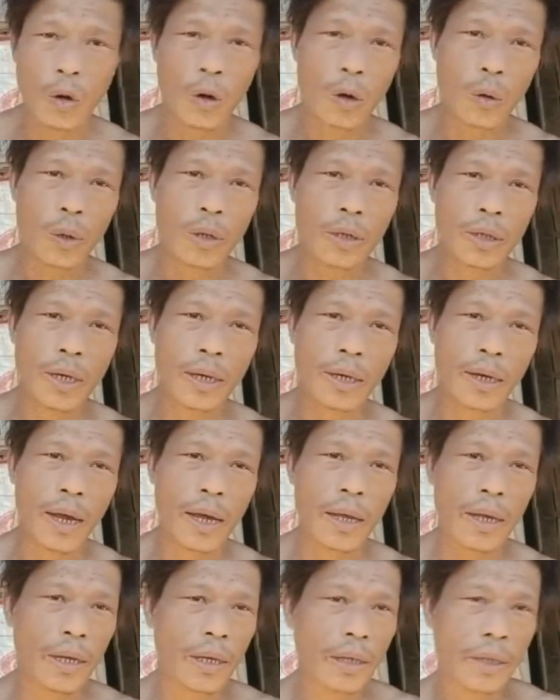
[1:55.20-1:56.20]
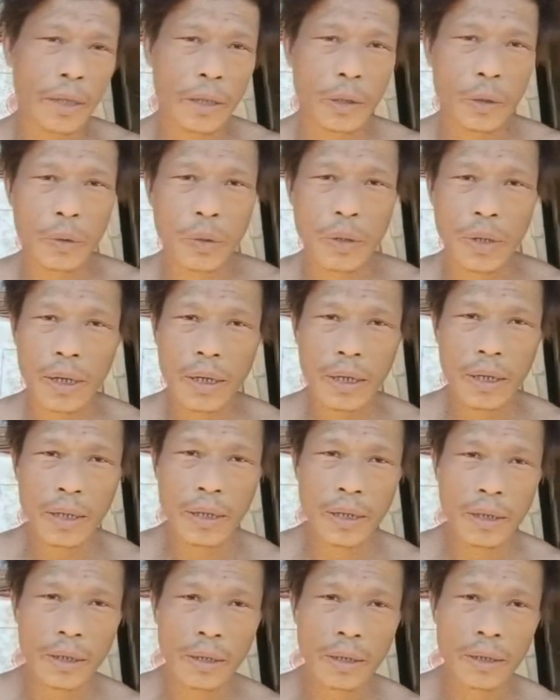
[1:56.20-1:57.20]
ঘর হয়েছে নাই কিছুই নাই
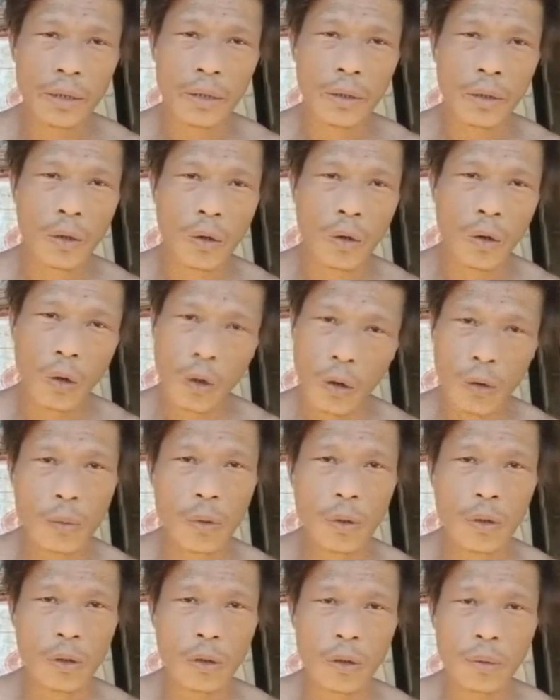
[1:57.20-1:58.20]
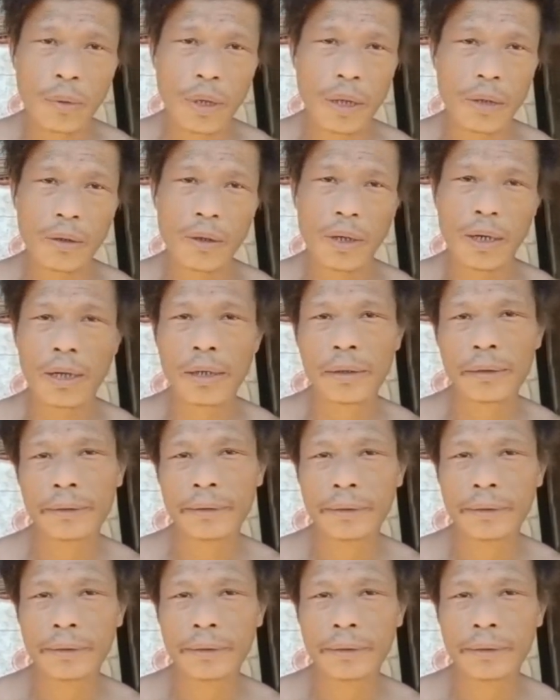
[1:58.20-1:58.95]
এখন পর্যন্ত পাইতো না